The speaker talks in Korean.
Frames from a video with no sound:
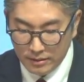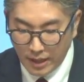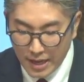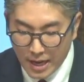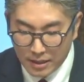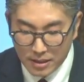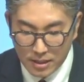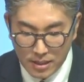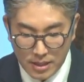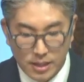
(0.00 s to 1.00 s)

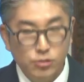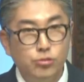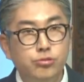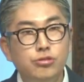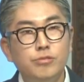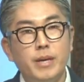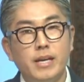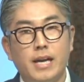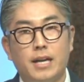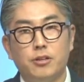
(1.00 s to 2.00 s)
태양이 구름에
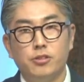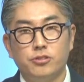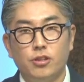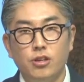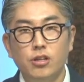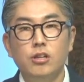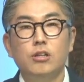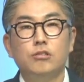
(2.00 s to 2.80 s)
가려져서